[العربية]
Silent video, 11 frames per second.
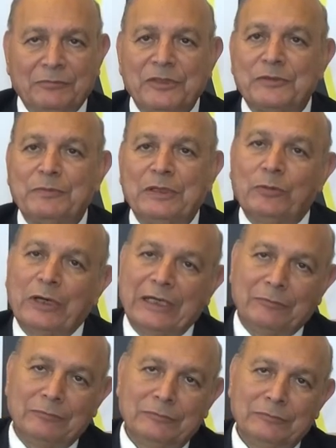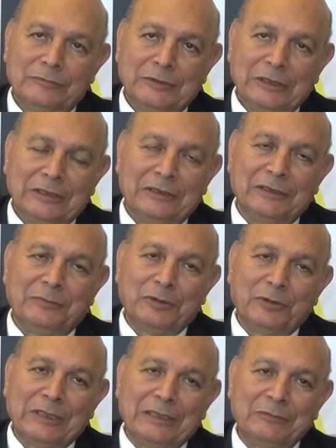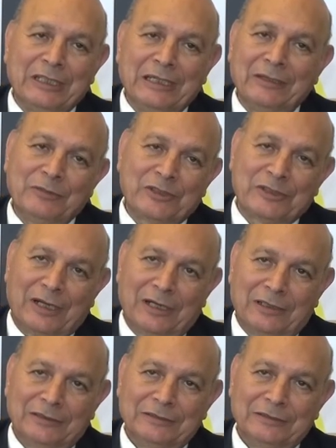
مش بالوايم لأن بالوايم ده مش صح